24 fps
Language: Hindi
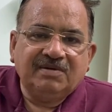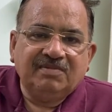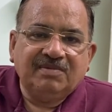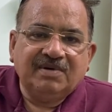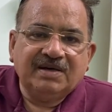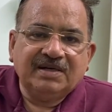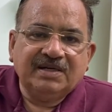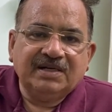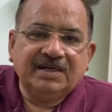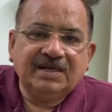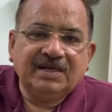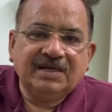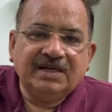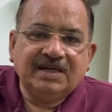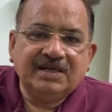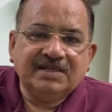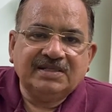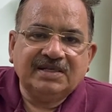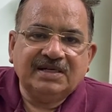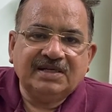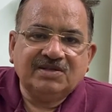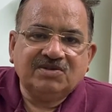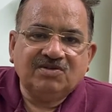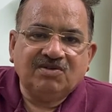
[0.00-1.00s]
टमाटर हल्का
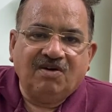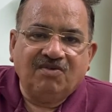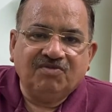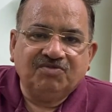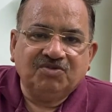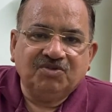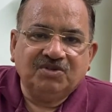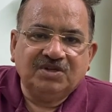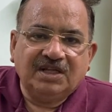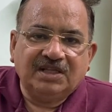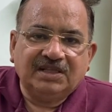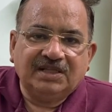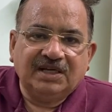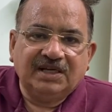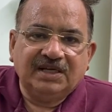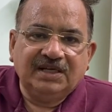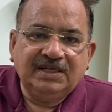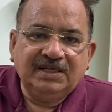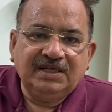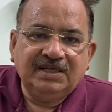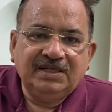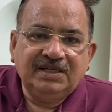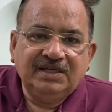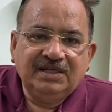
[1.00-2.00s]
सा सॉफ्ट हो जाता है